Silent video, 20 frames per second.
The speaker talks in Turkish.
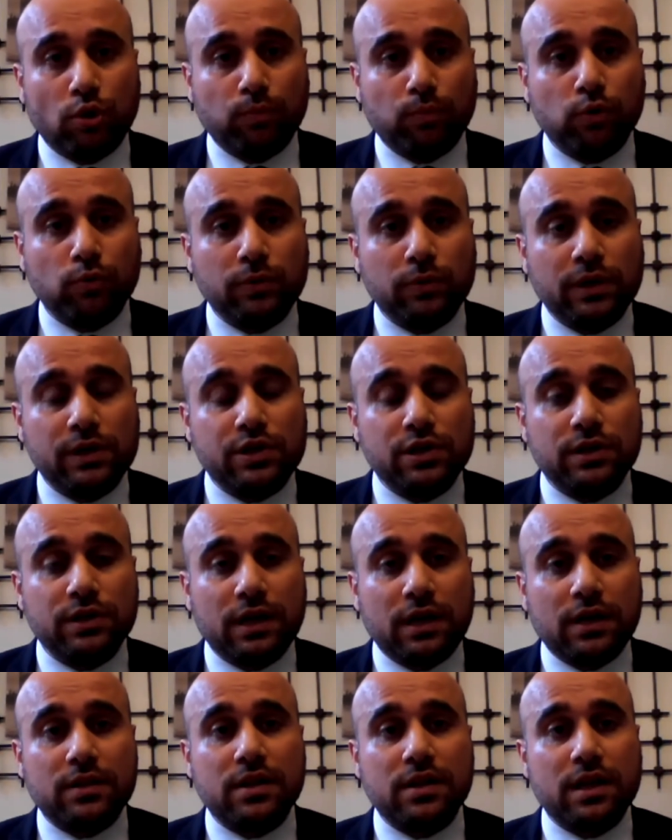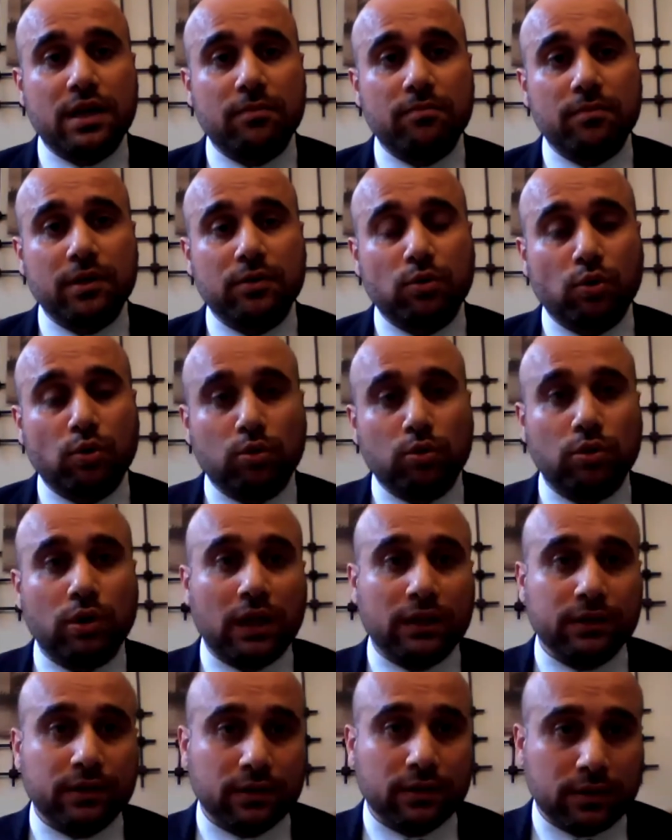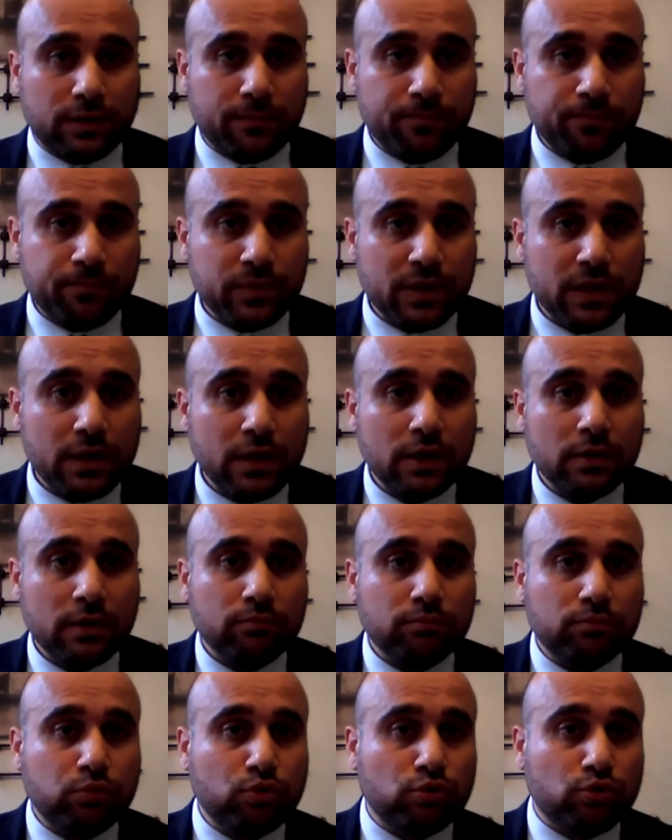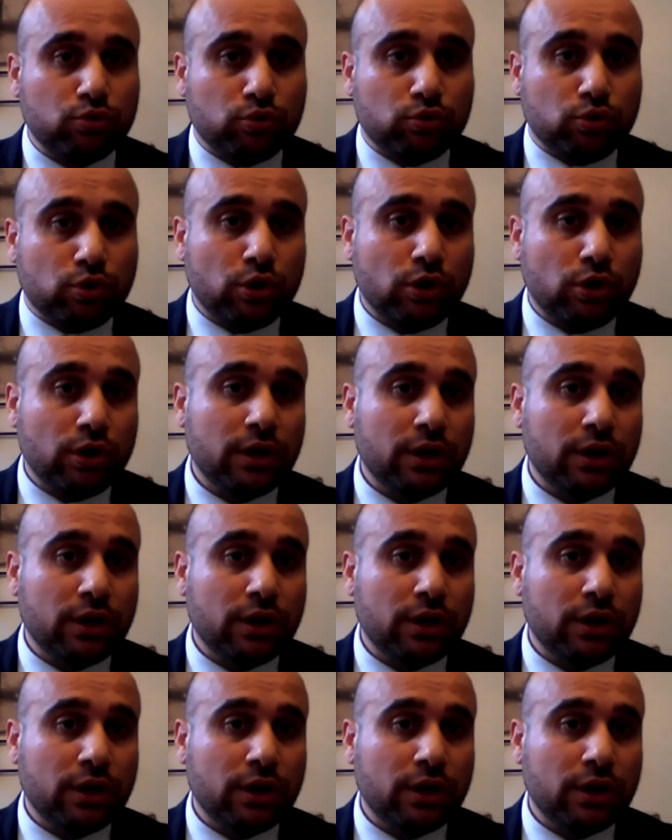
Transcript: toplumlar için ne kadar ehemmiyetli olduğunu anladık. Bu